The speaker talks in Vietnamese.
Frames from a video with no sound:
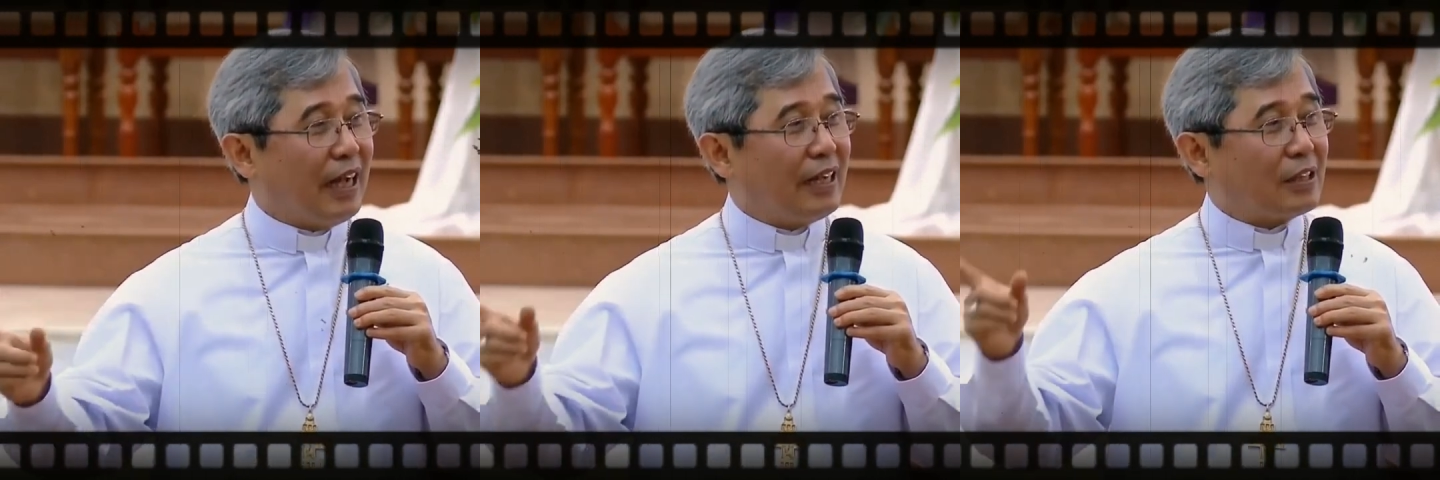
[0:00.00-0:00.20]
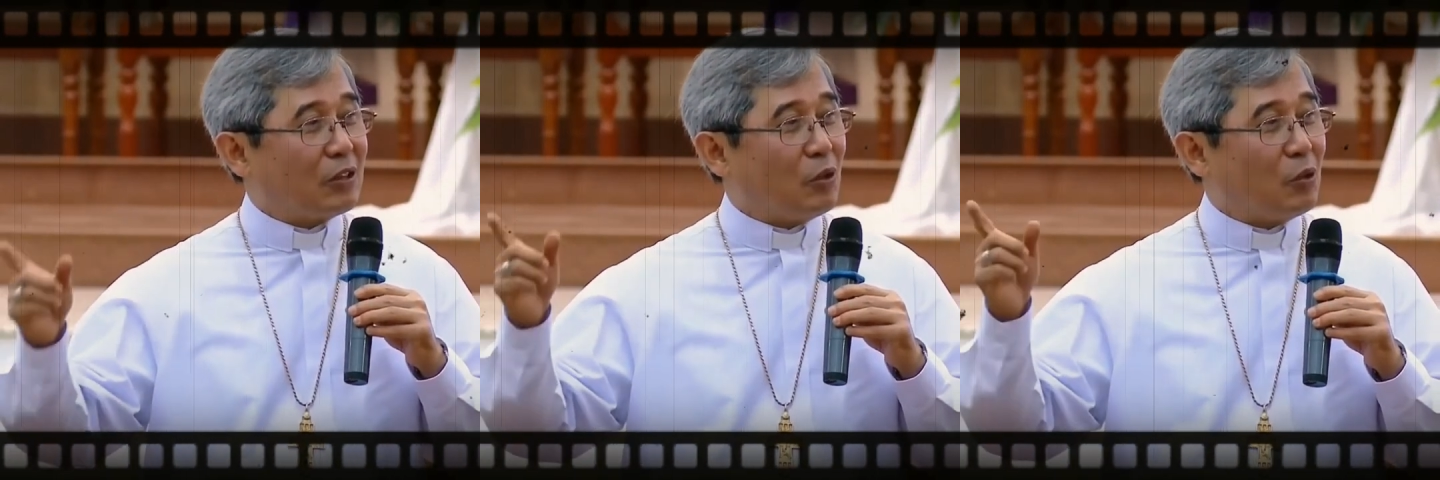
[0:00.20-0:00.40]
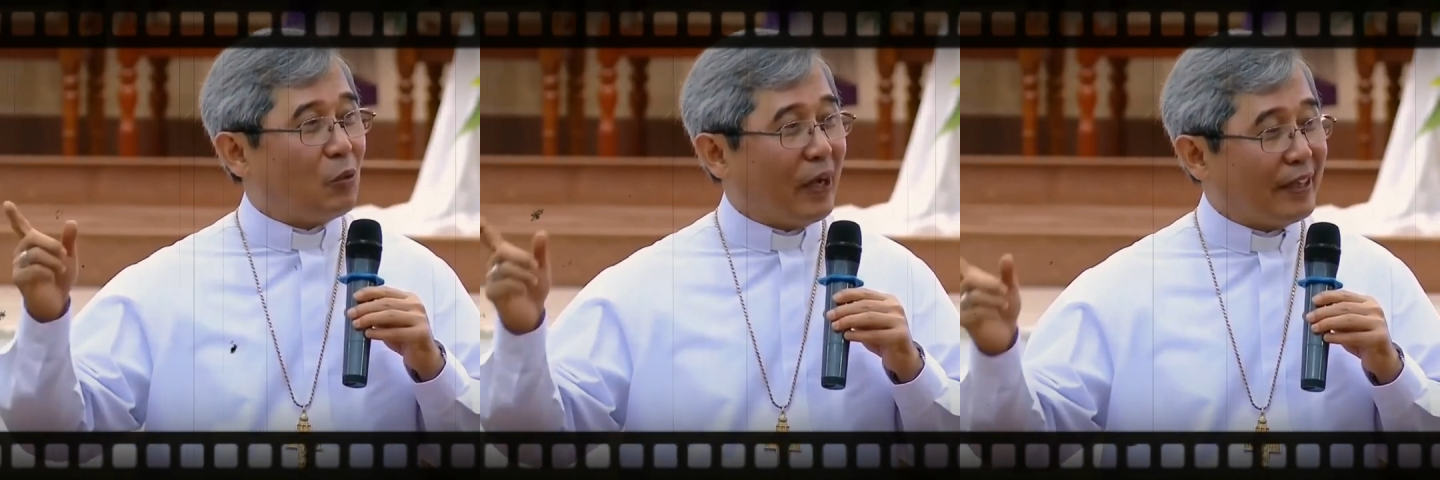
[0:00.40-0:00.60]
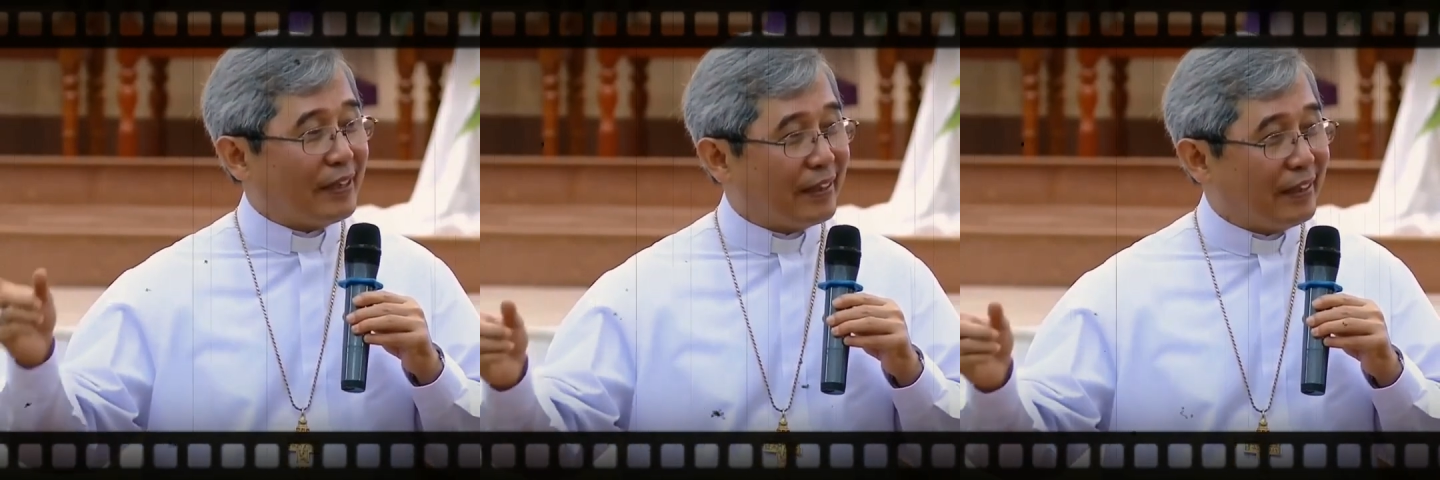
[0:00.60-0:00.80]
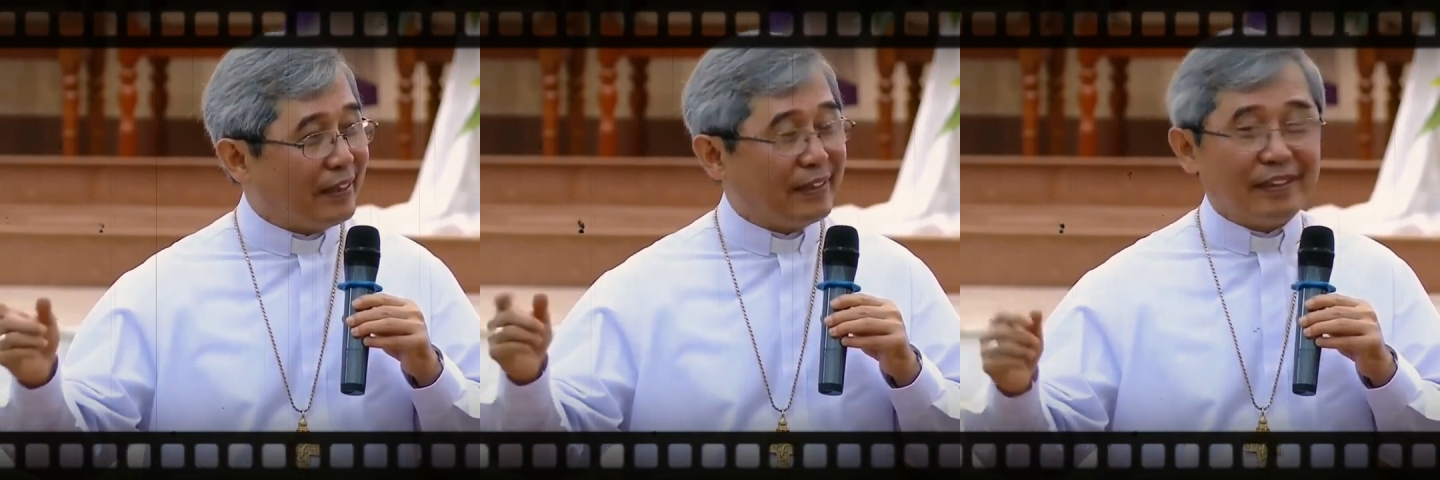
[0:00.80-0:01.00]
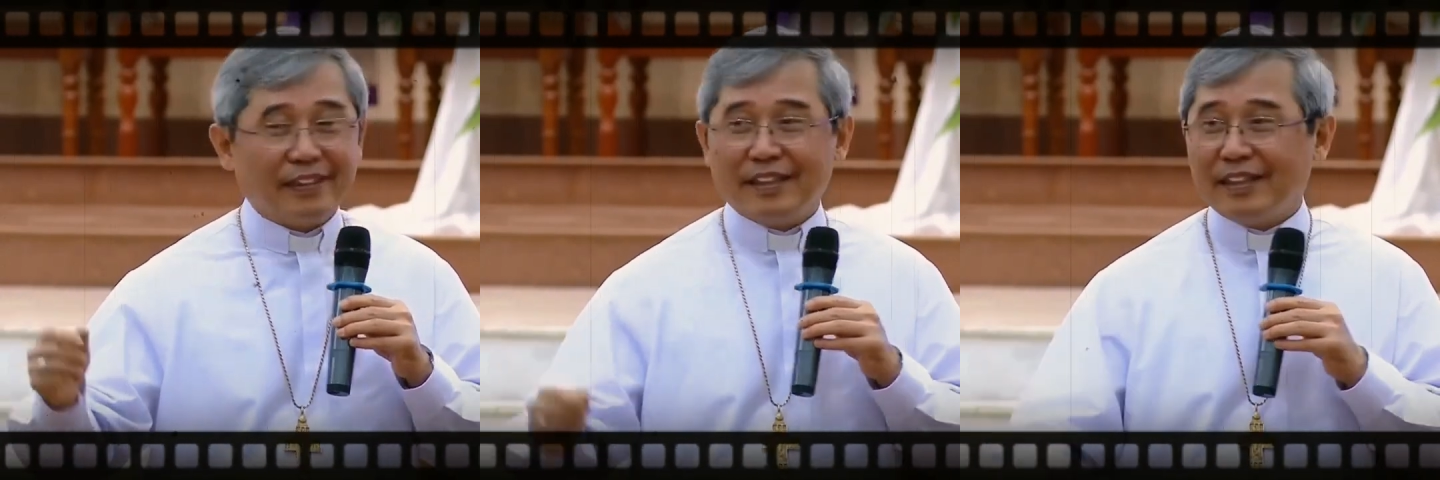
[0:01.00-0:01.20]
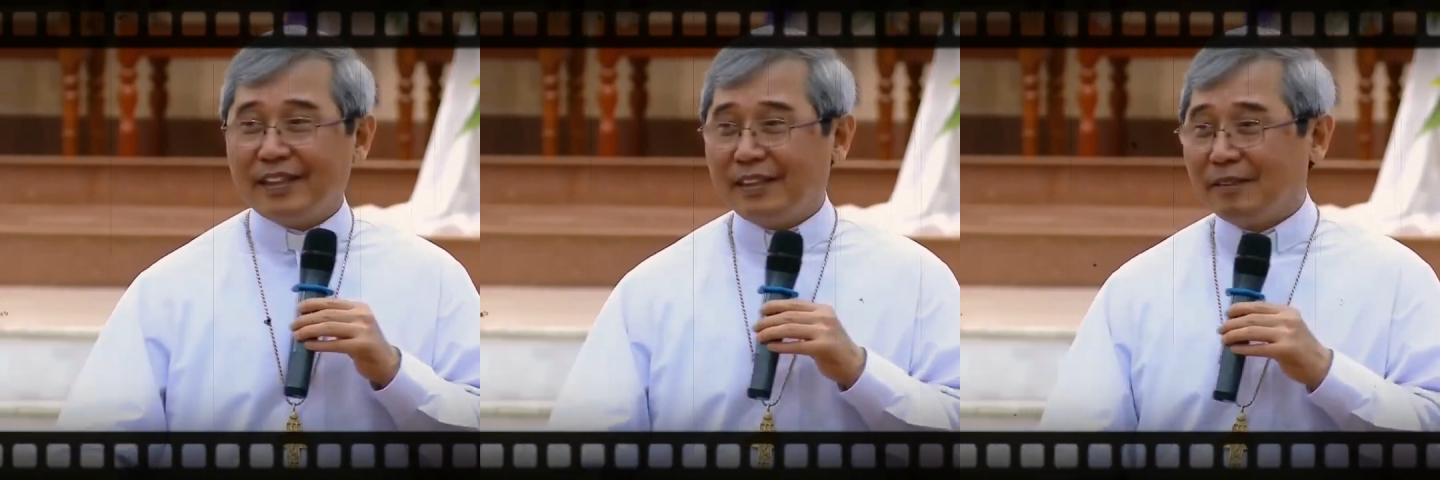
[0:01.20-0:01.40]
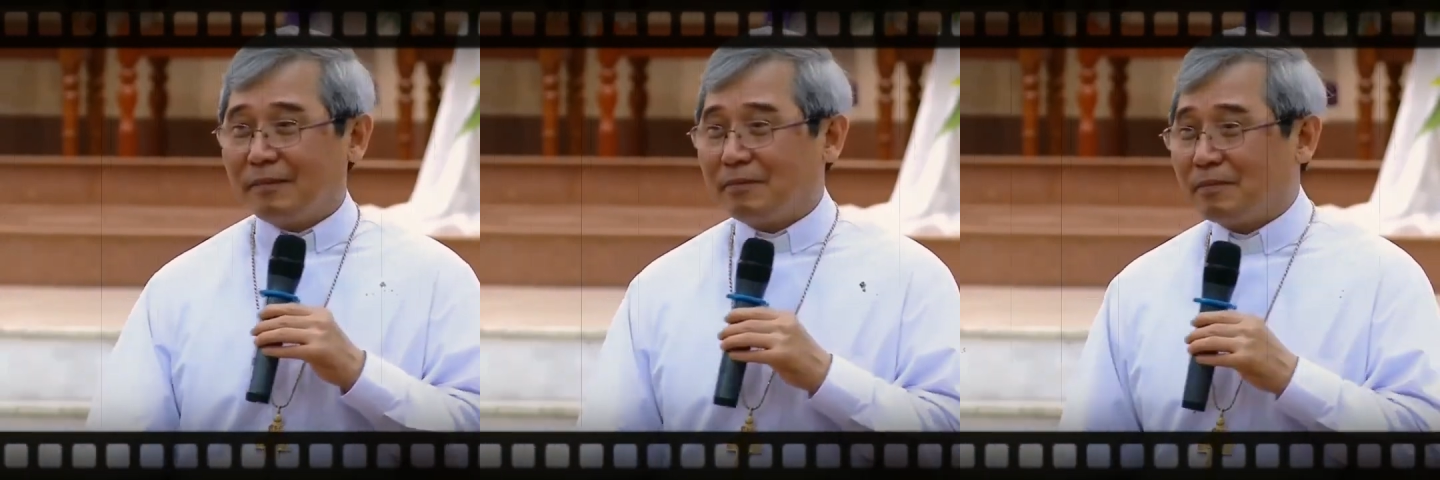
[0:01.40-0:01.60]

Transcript: thứ hai là tội ngoại tình